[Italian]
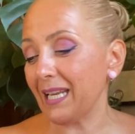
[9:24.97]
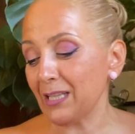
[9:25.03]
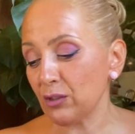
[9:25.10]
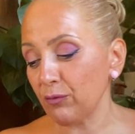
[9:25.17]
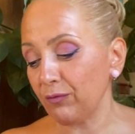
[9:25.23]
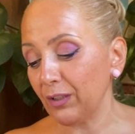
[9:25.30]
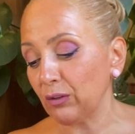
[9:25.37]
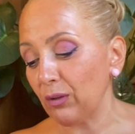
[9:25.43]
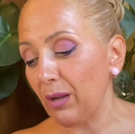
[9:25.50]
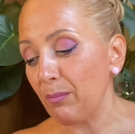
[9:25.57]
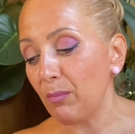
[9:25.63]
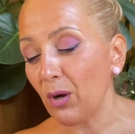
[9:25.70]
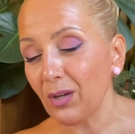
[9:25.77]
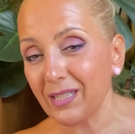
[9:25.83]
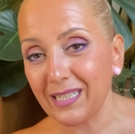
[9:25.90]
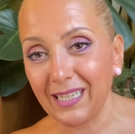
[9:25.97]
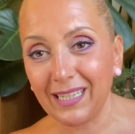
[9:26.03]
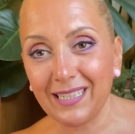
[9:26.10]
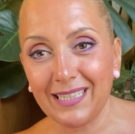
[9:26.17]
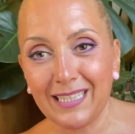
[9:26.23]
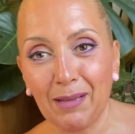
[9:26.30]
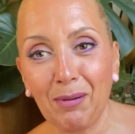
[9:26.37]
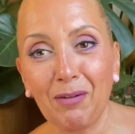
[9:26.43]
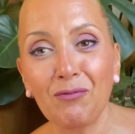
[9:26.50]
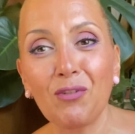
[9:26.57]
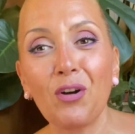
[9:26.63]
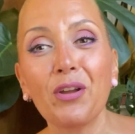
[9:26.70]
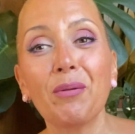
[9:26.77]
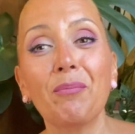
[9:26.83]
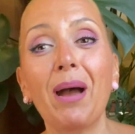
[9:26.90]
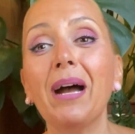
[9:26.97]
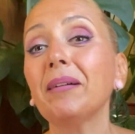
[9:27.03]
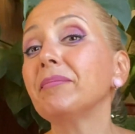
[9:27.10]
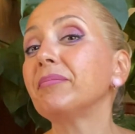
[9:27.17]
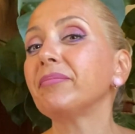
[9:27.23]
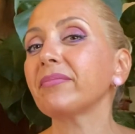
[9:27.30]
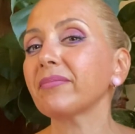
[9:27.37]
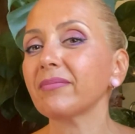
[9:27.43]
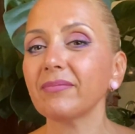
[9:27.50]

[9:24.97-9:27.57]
adesso ho fatto l'unboxing insieme a voi ma